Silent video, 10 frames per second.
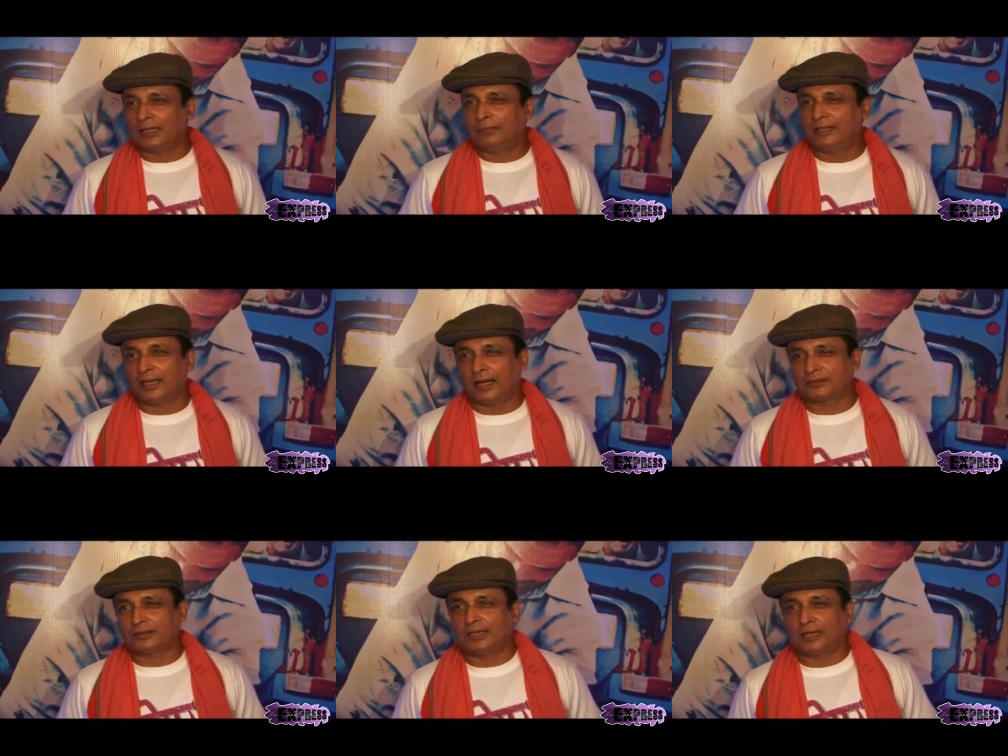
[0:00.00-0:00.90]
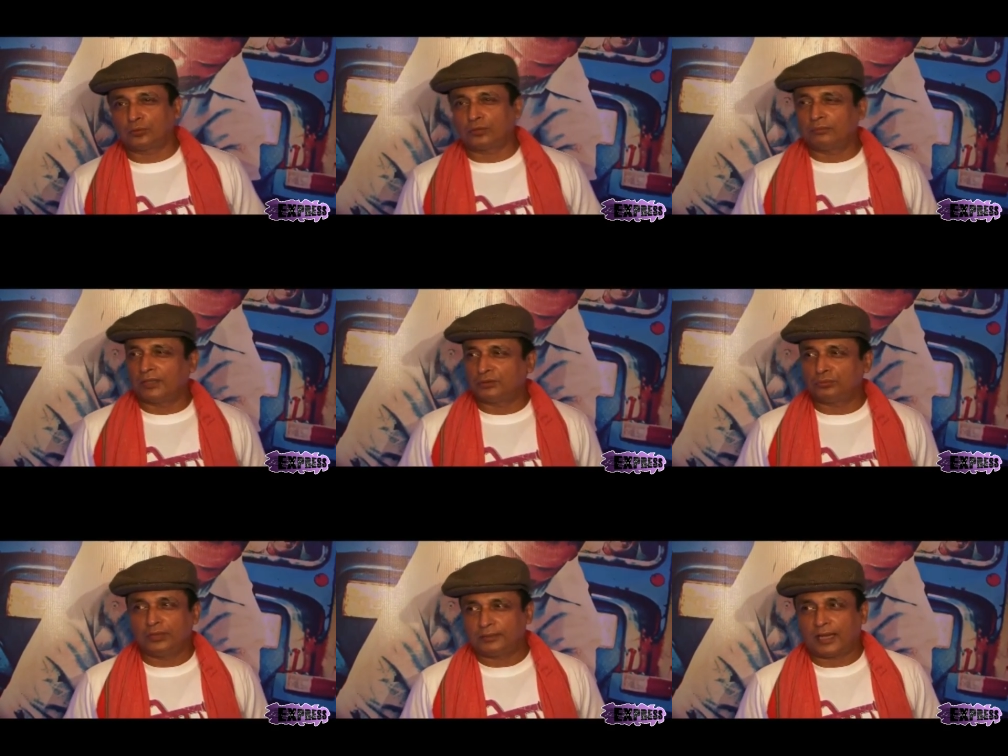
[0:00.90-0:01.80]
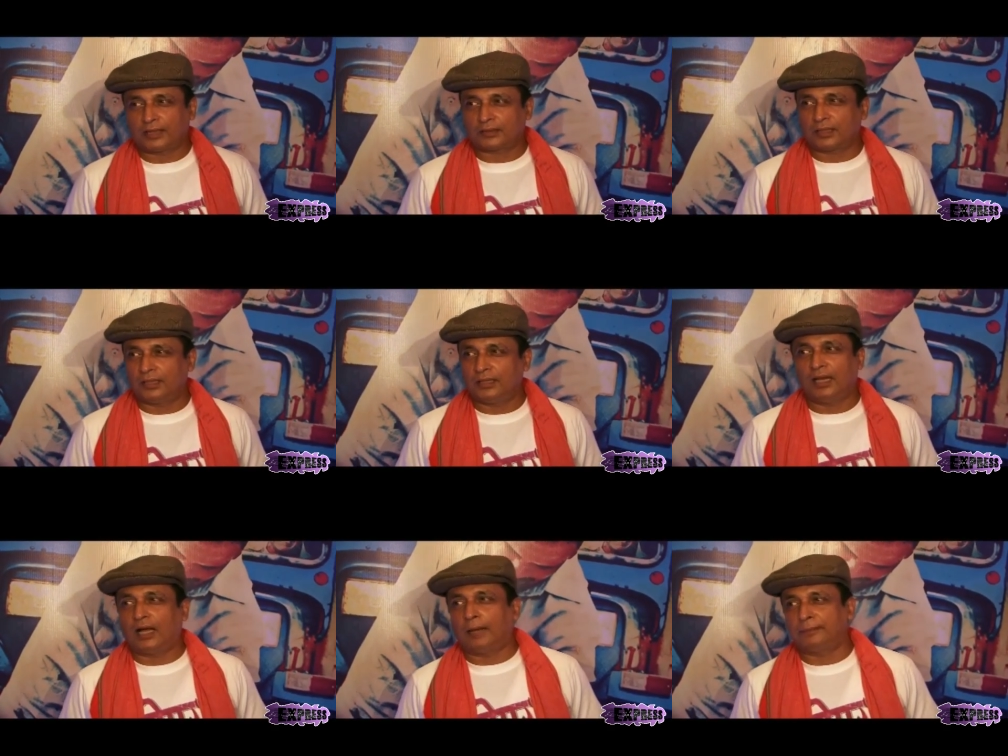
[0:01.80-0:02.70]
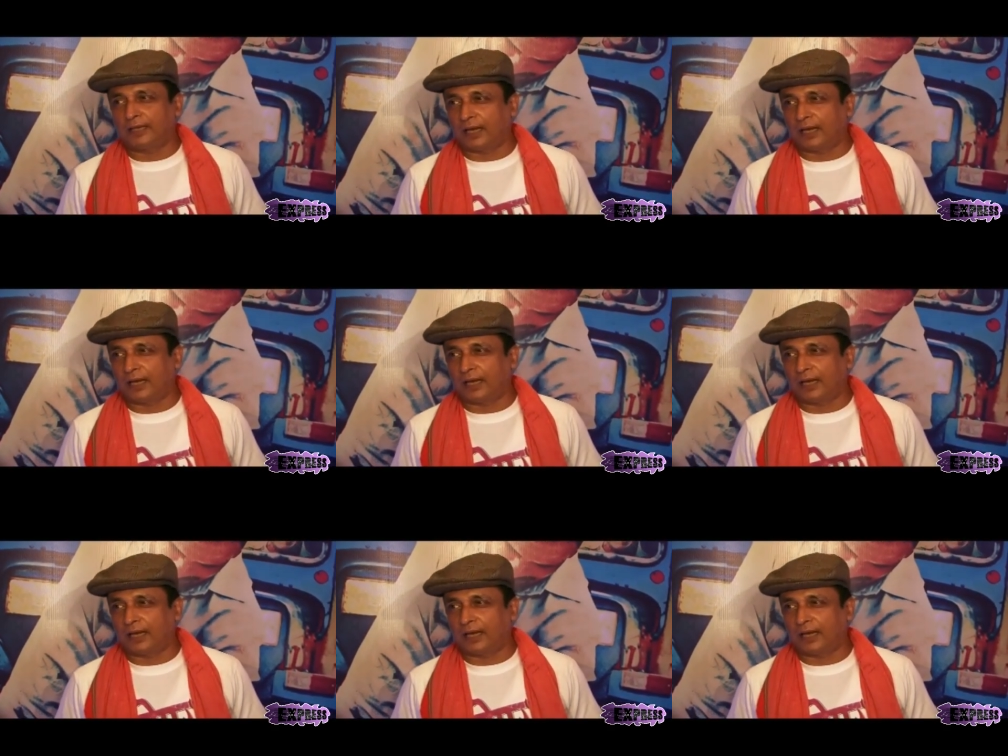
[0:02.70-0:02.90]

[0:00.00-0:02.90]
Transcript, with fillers: के सामने ये कैरेक्टर है या तो तिग्मांशु ये कैरेक्टर कर ले या